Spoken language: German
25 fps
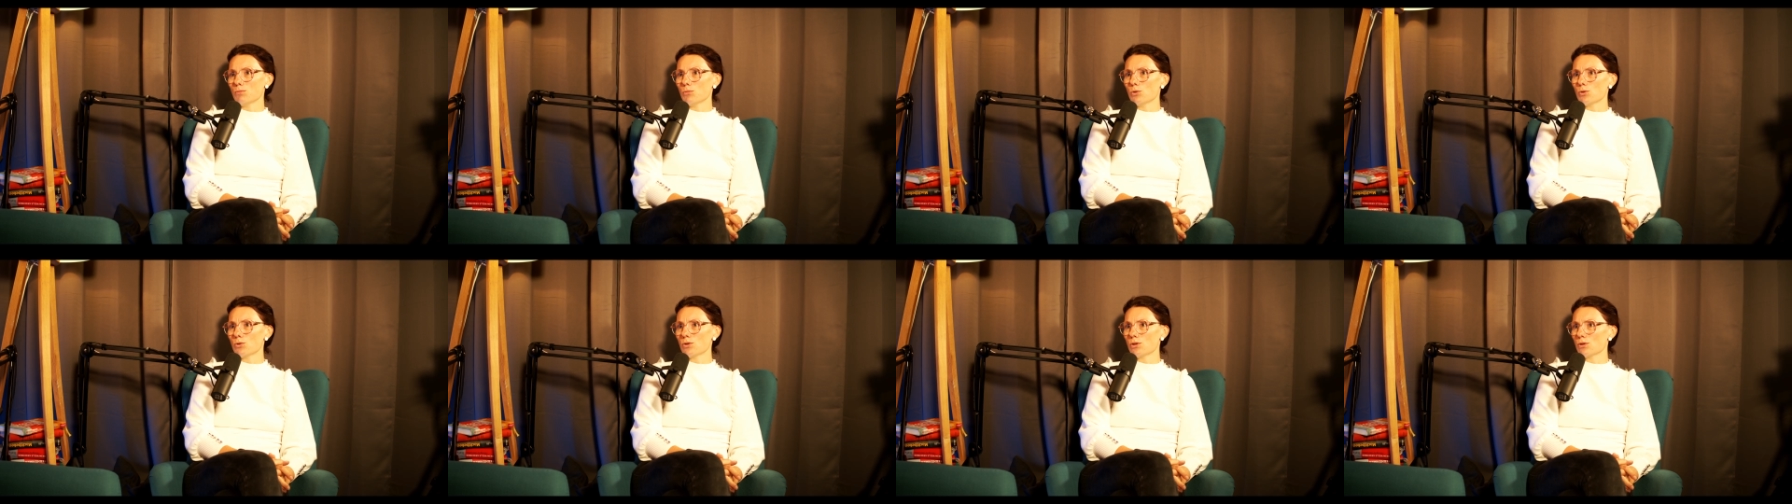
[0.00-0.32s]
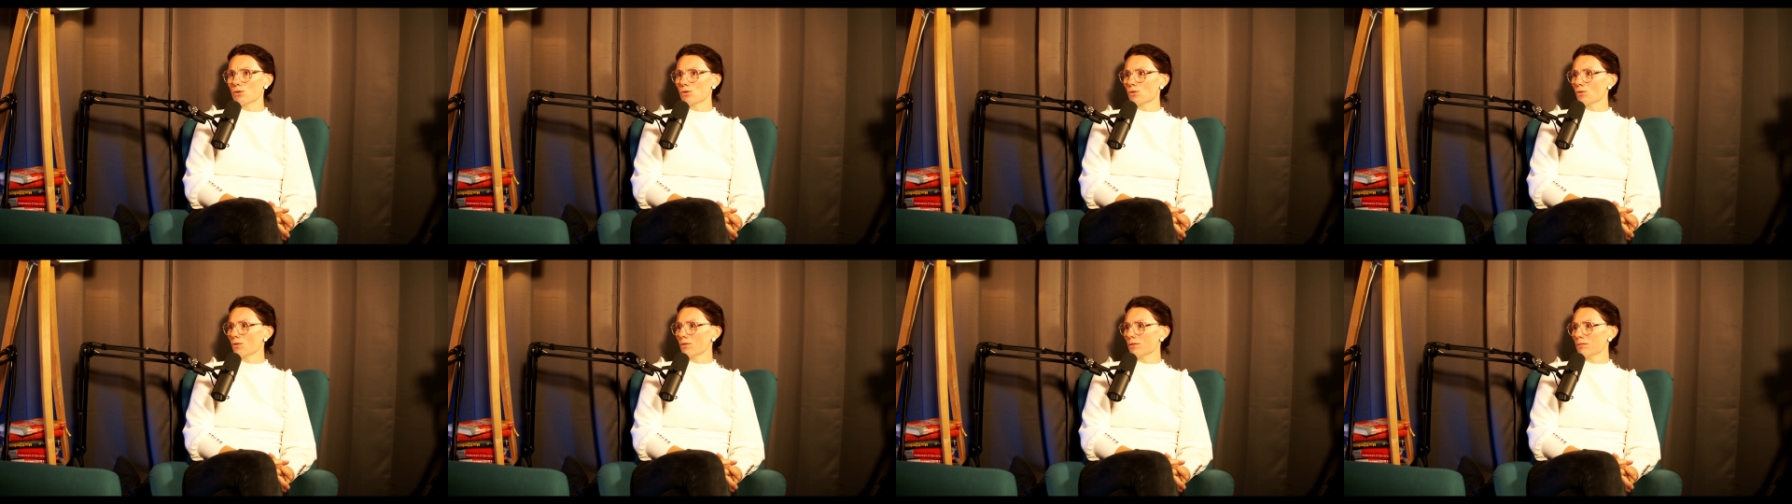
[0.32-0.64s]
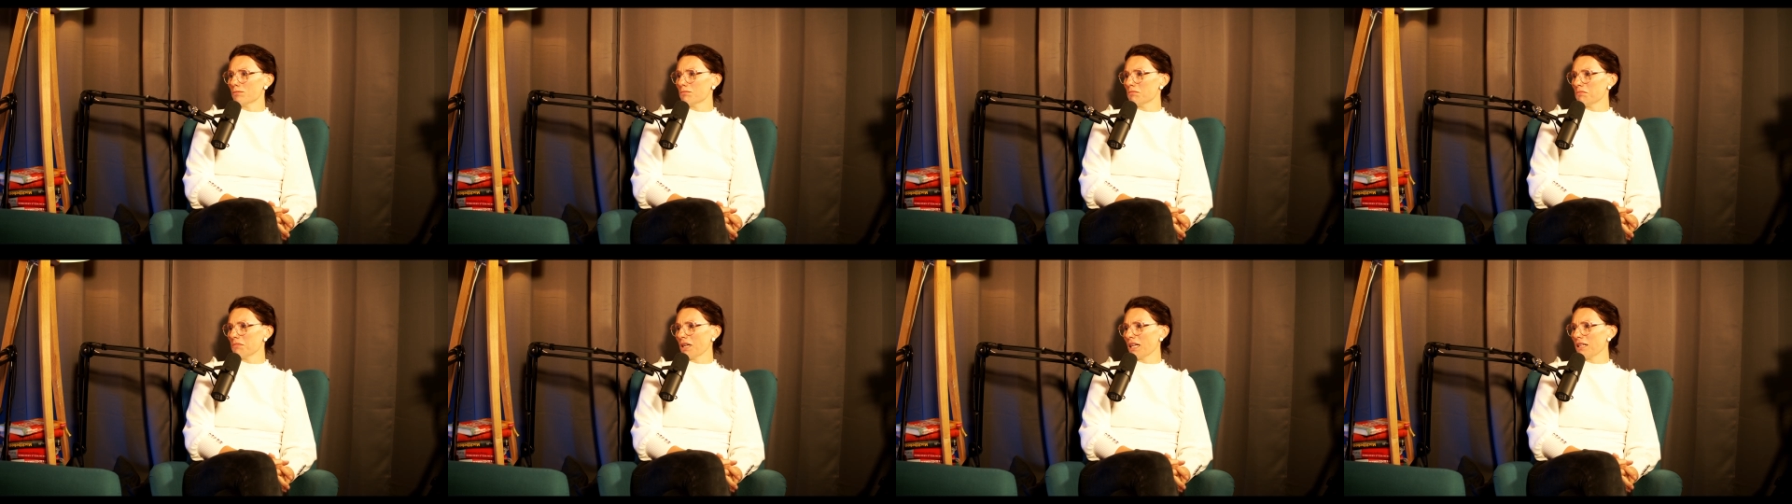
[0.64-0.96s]
müsste jetzt
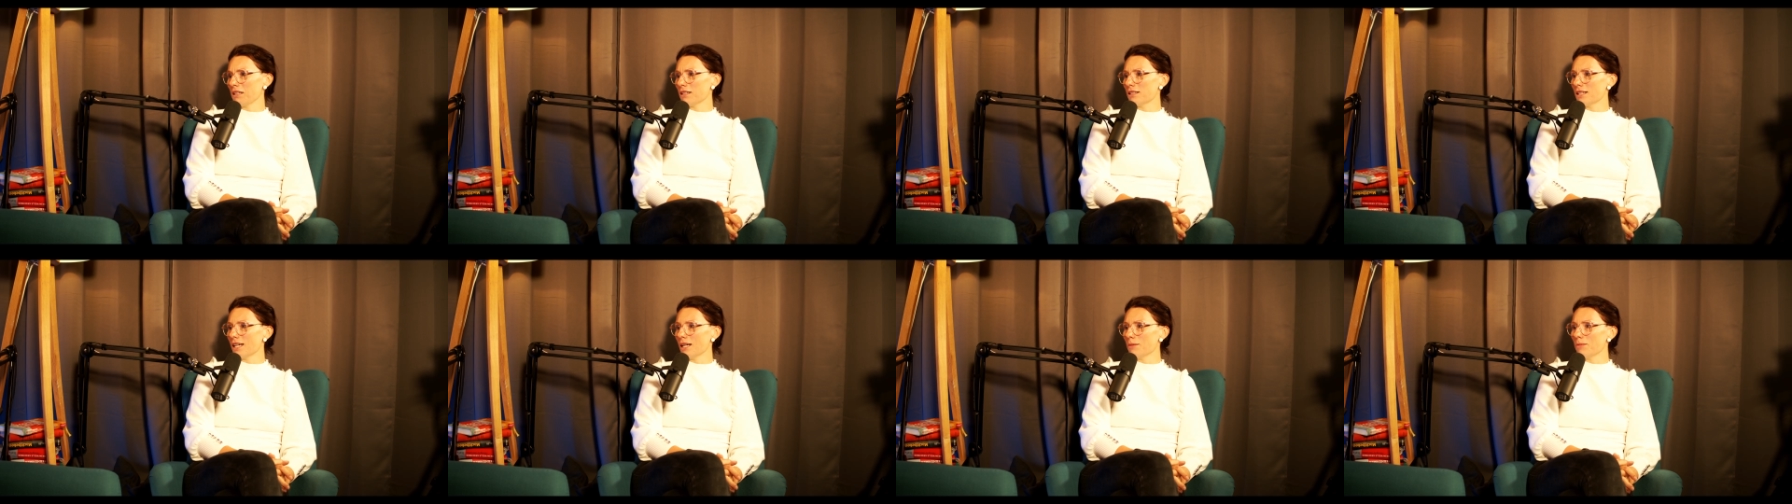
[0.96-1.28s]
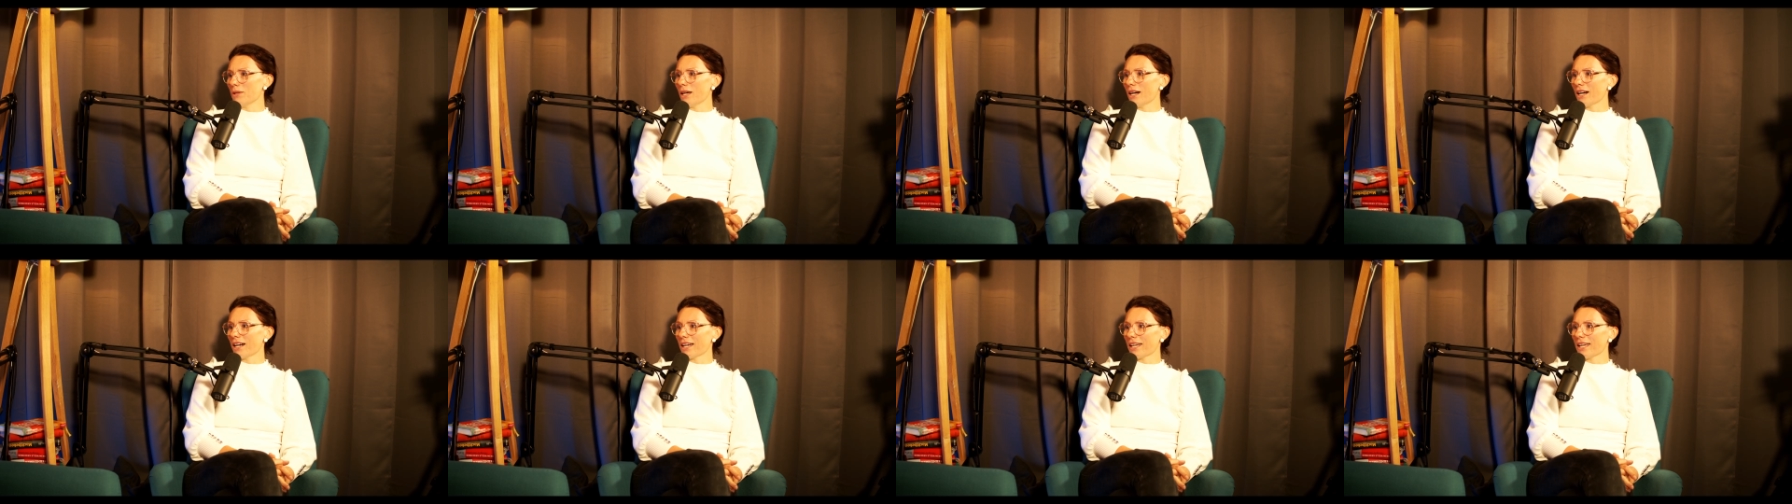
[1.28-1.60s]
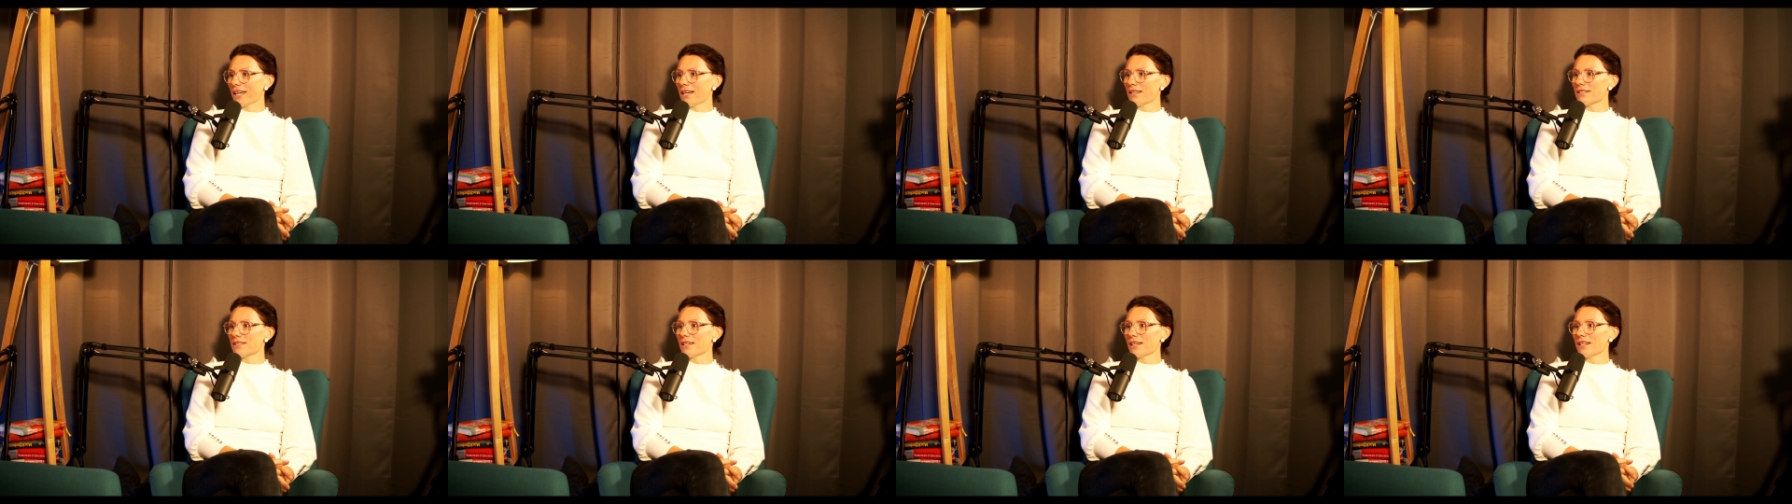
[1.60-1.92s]
so anderthalb Jahre
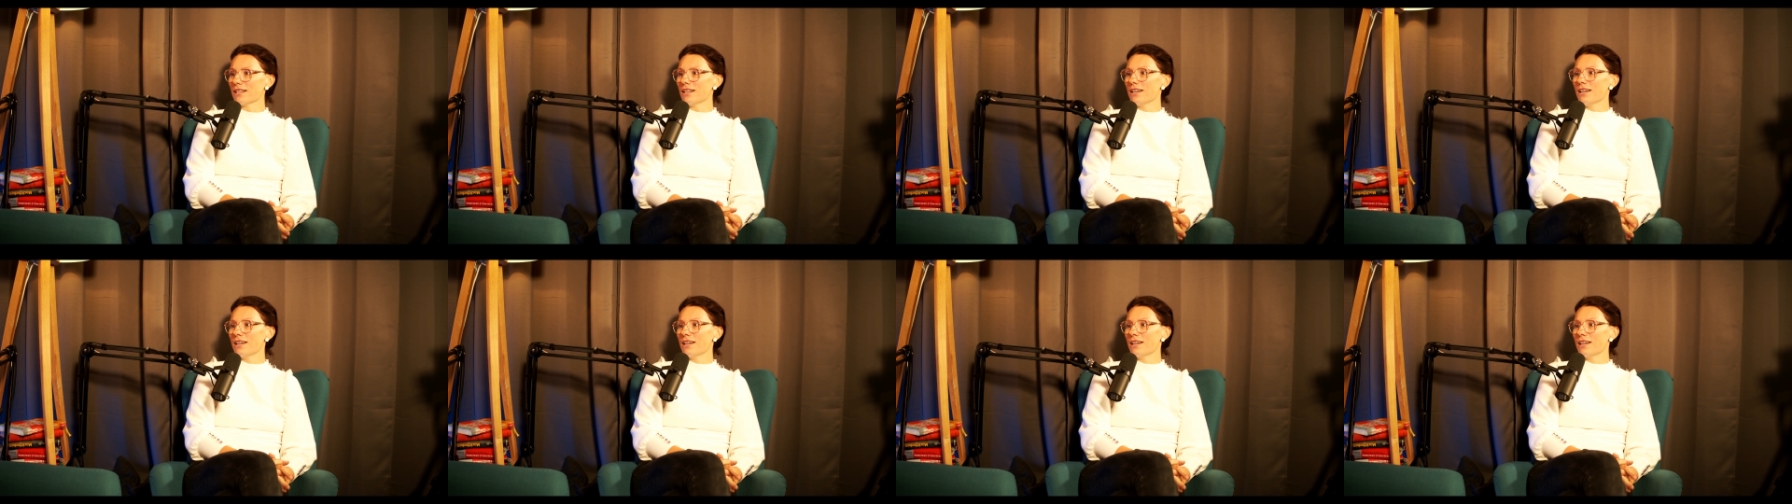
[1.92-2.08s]
her sein.